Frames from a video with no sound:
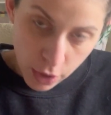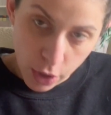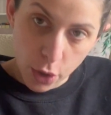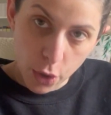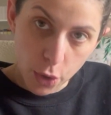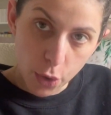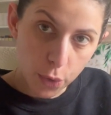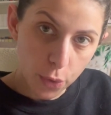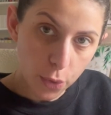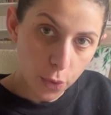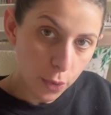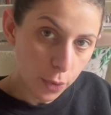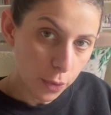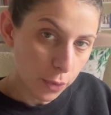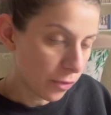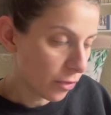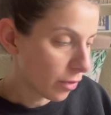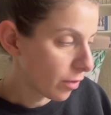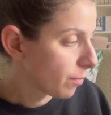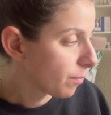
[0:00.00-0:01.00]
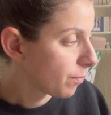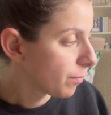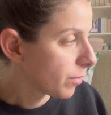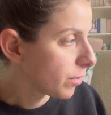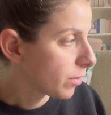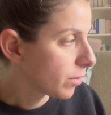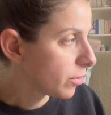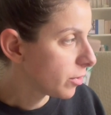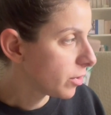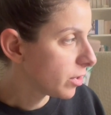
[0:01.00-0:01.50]
rose
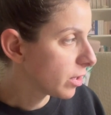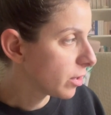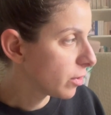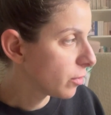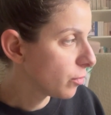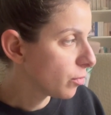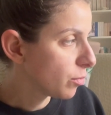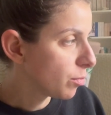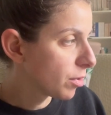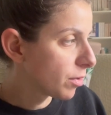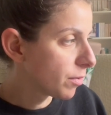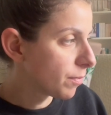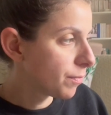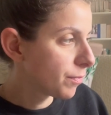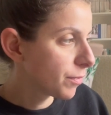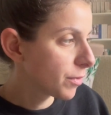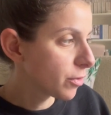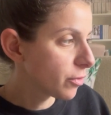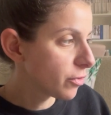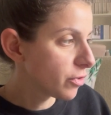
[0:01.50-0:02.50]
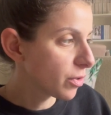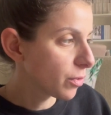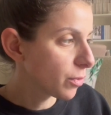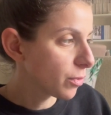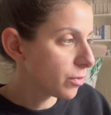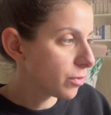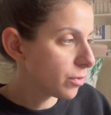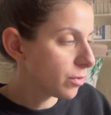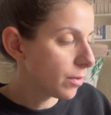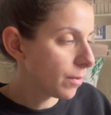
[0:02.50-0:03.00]
de chez Cube que j'ai
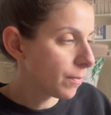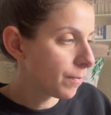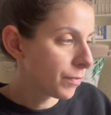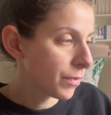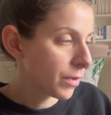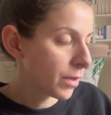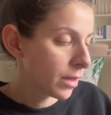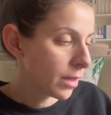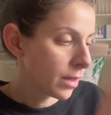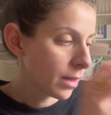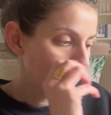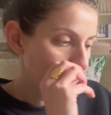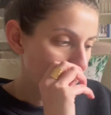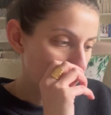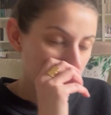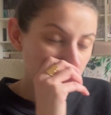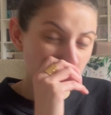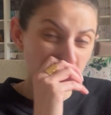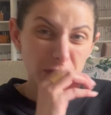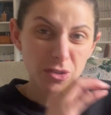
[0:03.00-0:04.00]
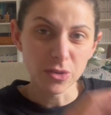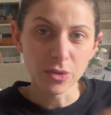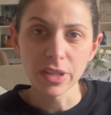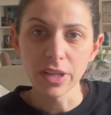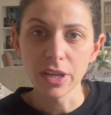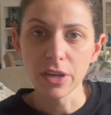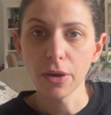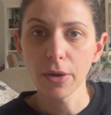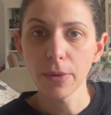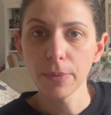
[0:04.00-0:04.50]
reçu. Qui est trop joli
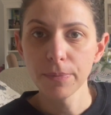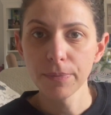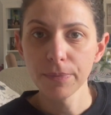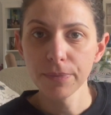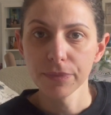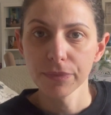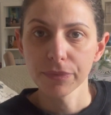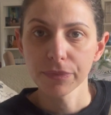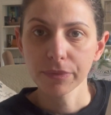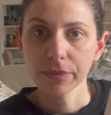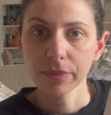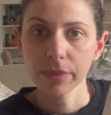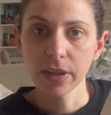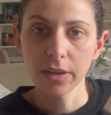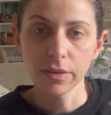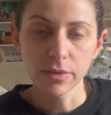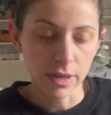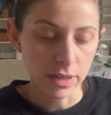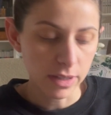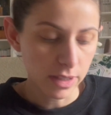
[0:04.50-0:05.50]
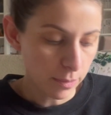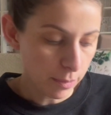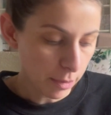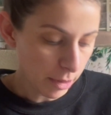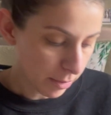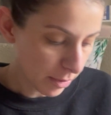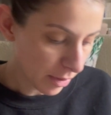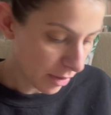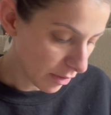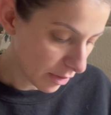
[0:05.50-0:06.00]
d'ailleurs. Qui va
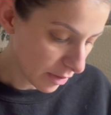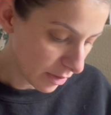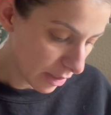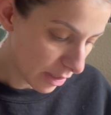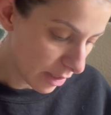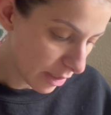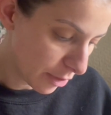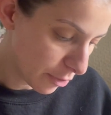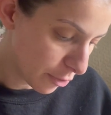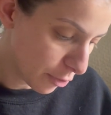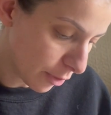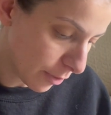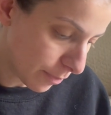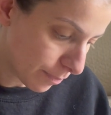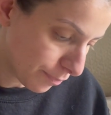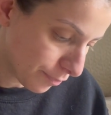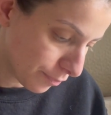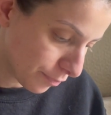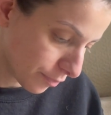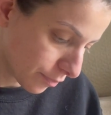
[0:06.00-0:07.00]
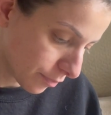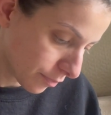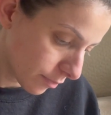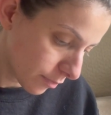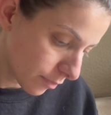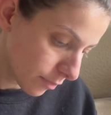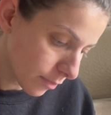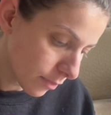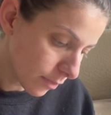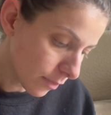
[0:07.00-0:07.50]
hyper bien avec cette lecture.
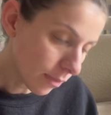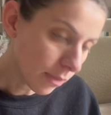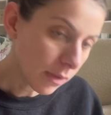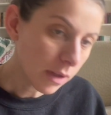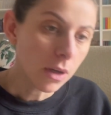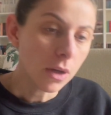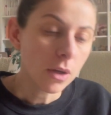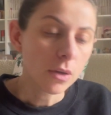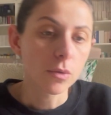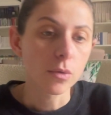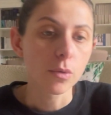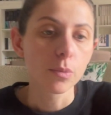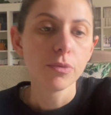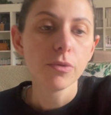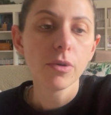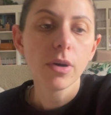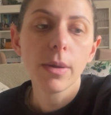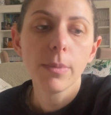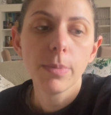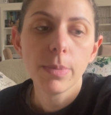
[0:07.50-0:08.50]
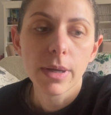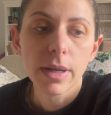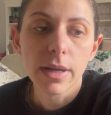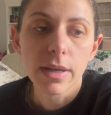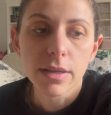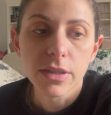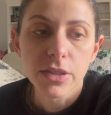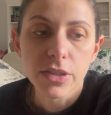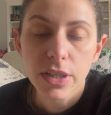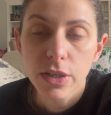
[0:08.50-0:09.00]
Donc pour
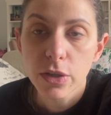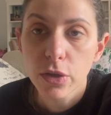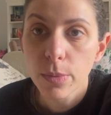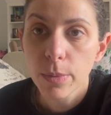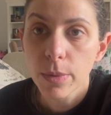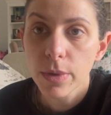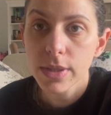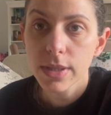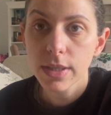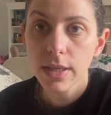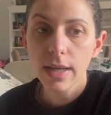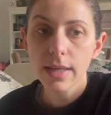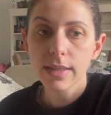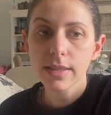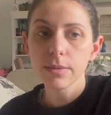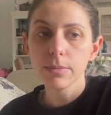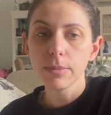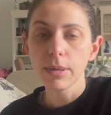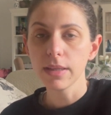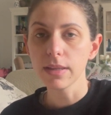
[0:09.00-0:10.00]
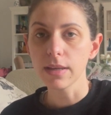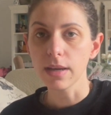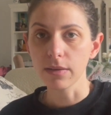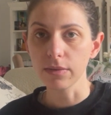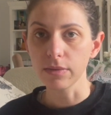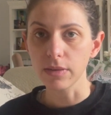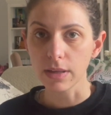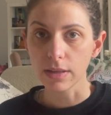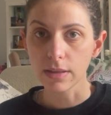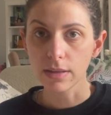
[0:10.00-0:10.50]
rappel, j'ai commencé la semaine
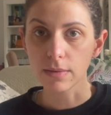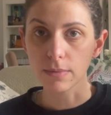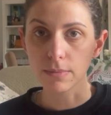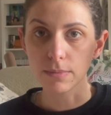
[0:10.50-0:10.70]
avec